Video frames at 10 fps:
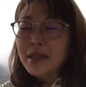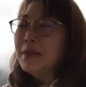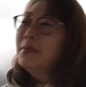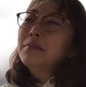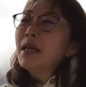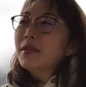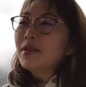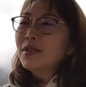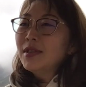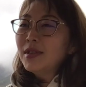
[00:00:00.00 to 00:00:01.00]
自分も
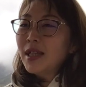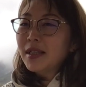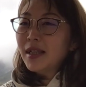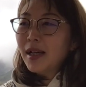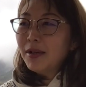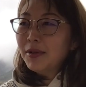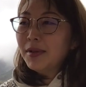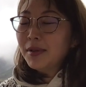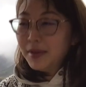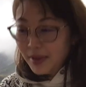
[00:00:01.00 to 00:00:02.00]
アルクトゥルスだった
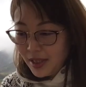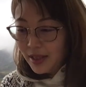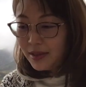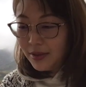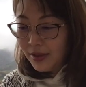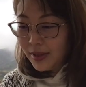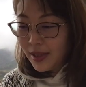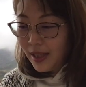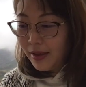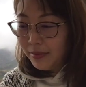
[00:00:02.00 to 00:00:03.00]
頃にそういっ
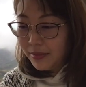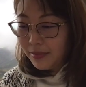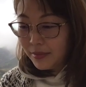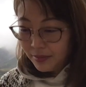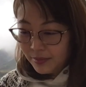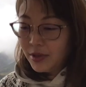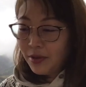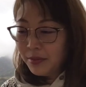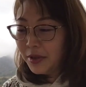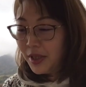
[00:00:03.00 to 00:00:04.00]
た、うん、
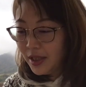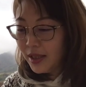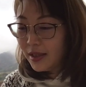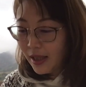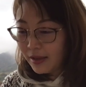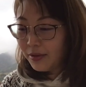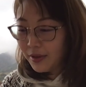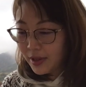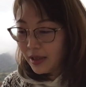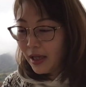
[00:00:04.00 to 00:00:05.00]
共にいたという
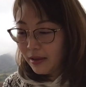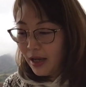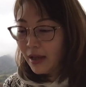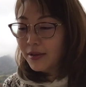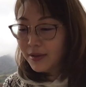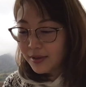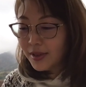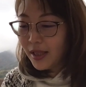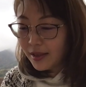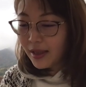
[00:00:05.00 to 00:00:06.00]
か、育んでい